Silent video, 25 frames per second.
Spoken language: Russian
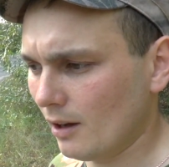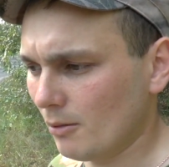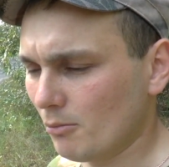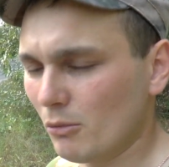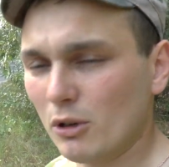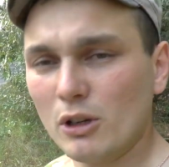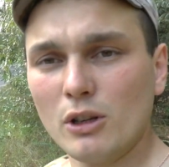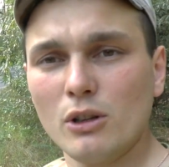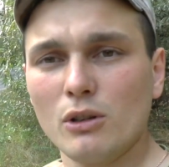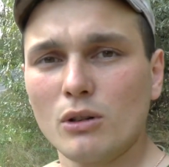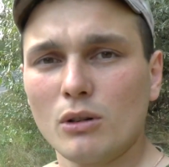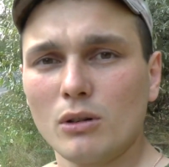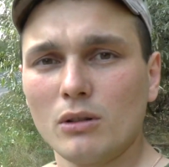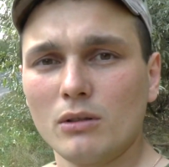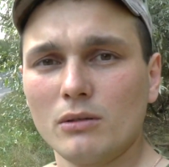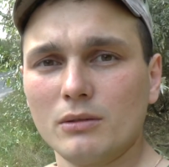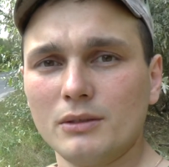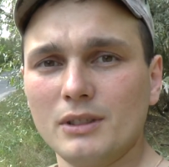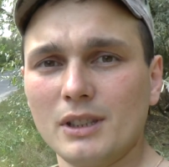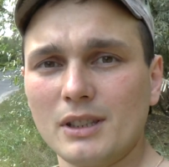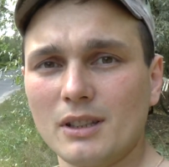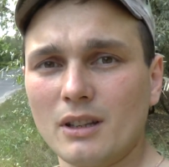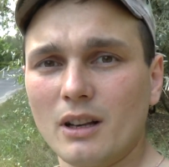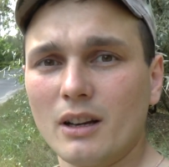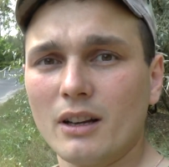Мы ее
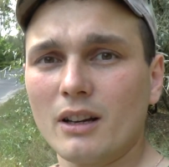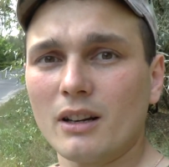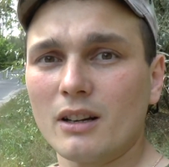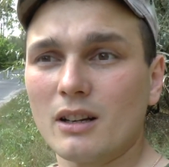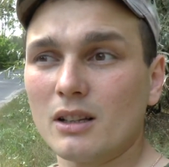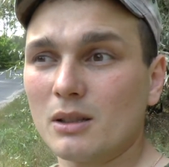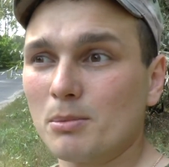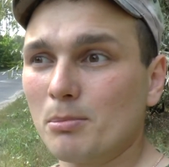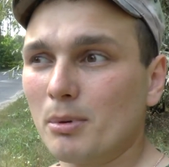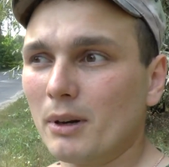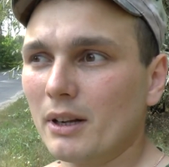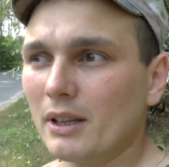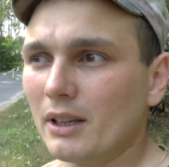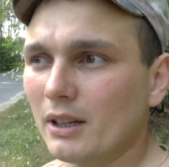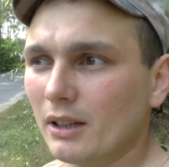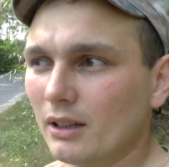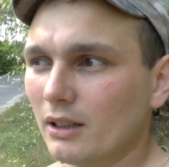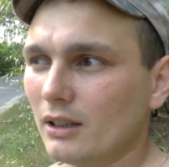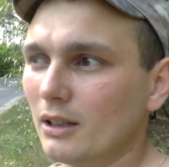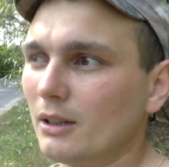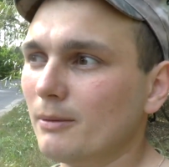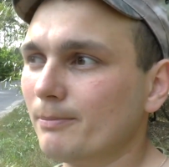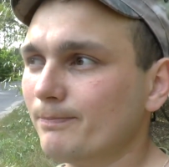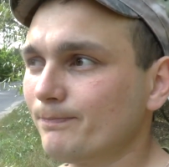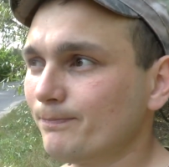несколько раз
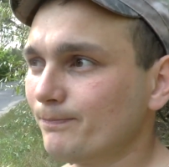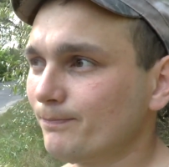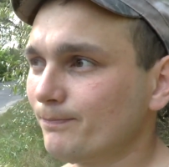проехали.